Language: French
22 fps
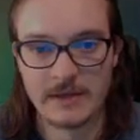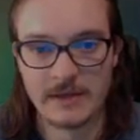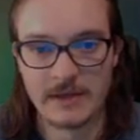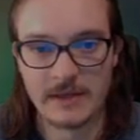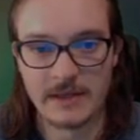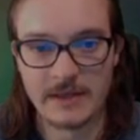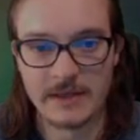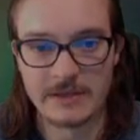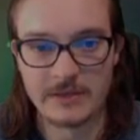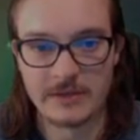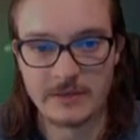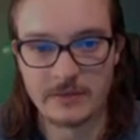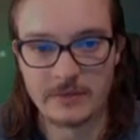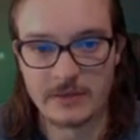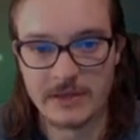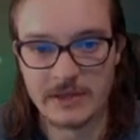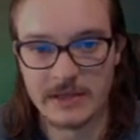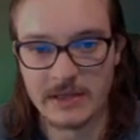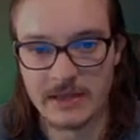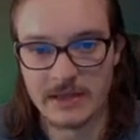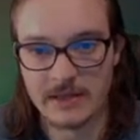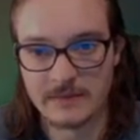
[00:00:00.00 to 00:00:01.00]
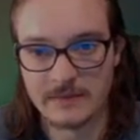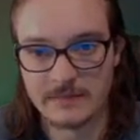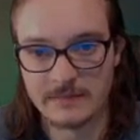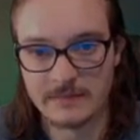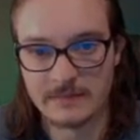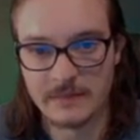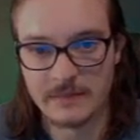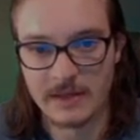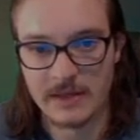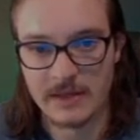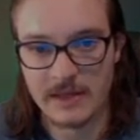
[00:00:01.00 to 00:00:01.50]
Les gens vont être là.
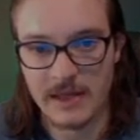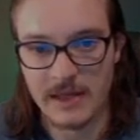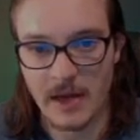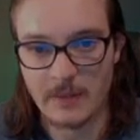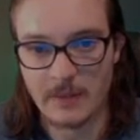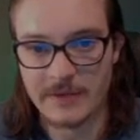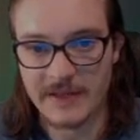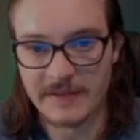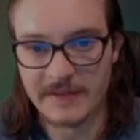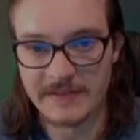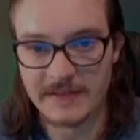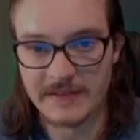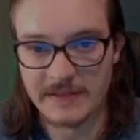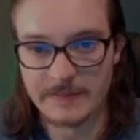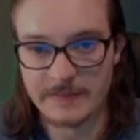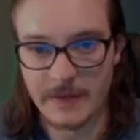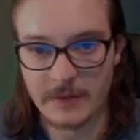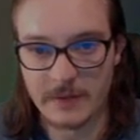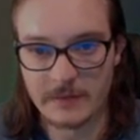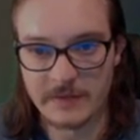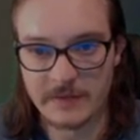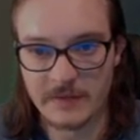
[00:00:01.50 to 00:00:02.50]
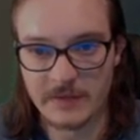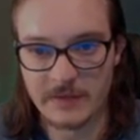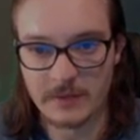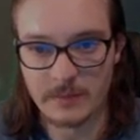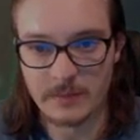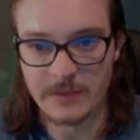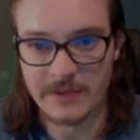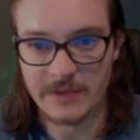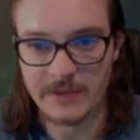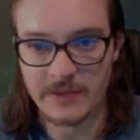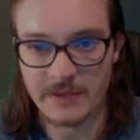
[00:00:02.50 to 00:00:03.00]
Ah oui, Deathlist par contre ça va être
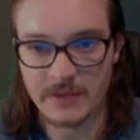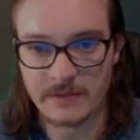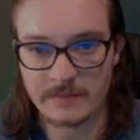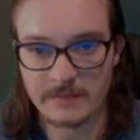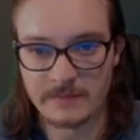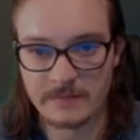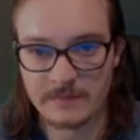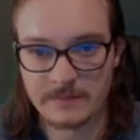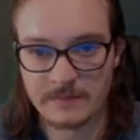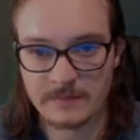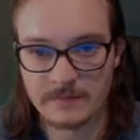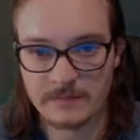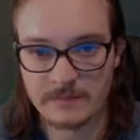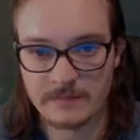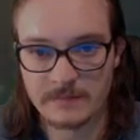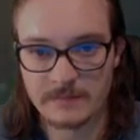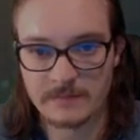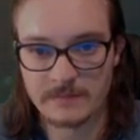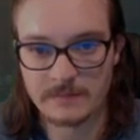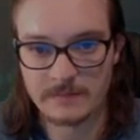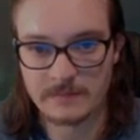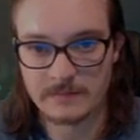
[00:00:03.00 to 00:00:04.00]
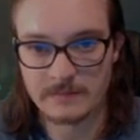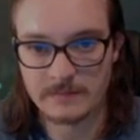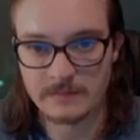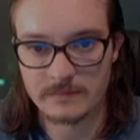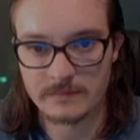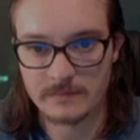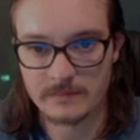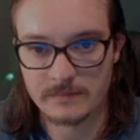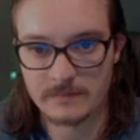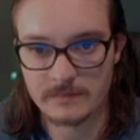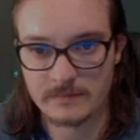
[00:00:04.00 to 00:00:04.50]
compliqué.
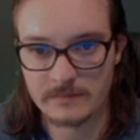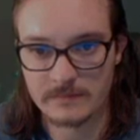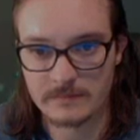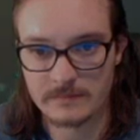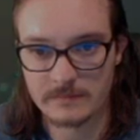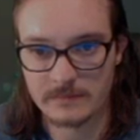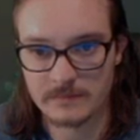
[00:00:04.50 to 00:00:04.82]
Hein.